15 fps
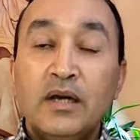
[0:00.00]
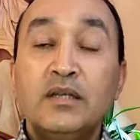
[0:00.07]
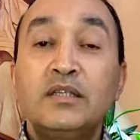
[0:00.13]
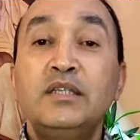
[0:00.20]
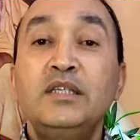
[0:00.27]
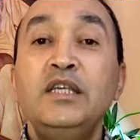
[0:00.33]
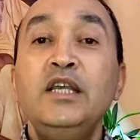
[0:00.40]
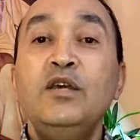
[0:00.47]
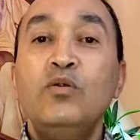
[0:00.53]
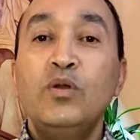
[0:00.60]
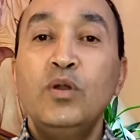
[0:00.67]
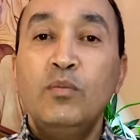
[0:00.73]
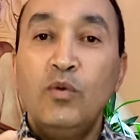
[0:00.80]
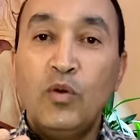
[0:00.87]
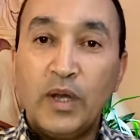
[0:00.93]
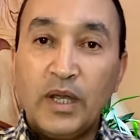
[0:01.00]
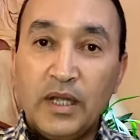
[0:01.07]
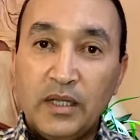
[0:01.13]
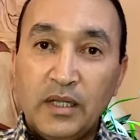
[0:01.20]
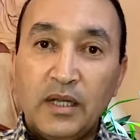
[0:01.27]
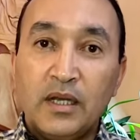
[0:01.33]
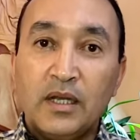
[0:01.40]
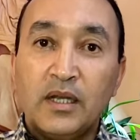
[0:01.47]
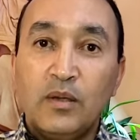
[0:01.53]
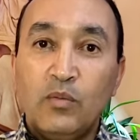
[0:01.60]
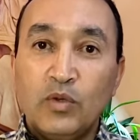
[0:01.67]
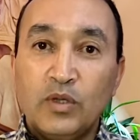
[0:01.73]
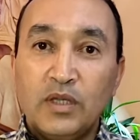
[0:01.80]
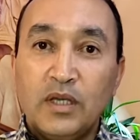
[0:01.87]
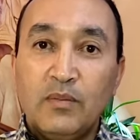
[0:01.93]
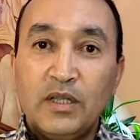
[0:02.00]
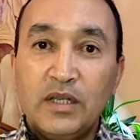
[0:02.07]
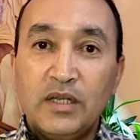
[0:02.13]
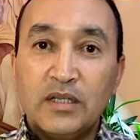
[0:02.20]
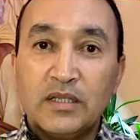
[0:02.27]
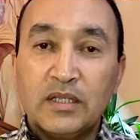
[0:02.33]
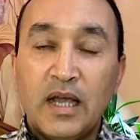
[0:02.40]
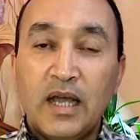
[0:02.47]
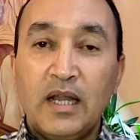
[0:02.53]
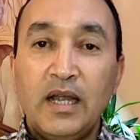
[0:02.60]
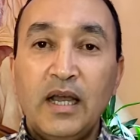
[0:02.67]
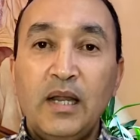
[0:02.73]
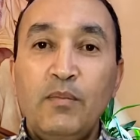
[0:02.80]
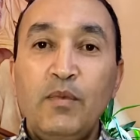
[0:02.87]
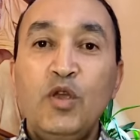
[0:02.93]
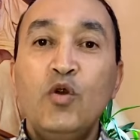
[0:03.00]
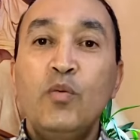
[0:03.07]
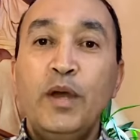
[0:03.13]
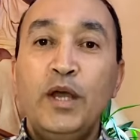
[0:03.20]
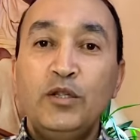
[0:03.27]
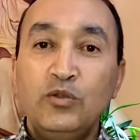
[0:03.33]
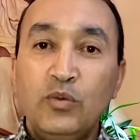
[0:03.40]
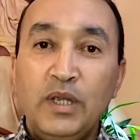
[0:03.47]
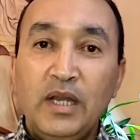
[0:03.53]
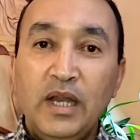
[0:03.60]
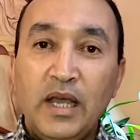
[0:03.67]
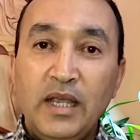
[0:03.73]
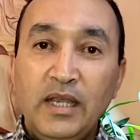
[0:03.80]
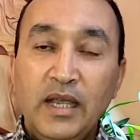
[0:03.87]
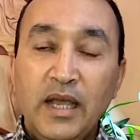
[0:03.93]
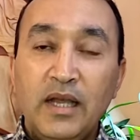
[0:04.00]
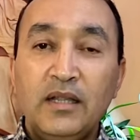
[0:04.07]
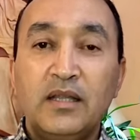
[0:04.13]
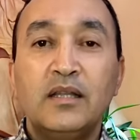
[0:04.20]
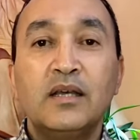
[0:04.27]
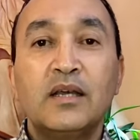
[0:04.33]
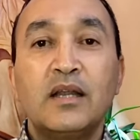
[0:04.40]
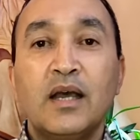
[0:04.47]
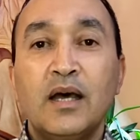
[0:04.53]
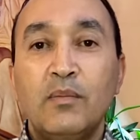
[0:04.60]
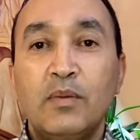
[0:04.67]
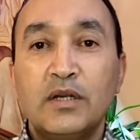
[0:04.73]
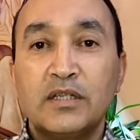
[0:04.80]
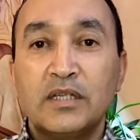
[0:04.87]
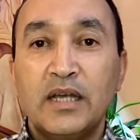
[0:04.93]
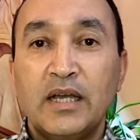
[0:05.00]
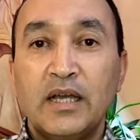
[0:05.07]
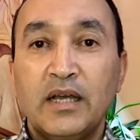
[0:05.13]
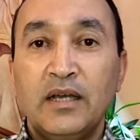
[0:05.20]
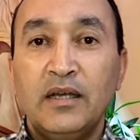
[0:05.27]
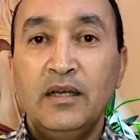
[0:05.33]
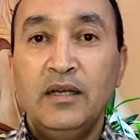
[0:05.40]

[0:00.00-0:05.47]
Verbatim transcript: سيروا الموقع ديال هاد المنظمه ديال الصحه العالميه وبحثوا الى اي حد هذاك الخبر صحيح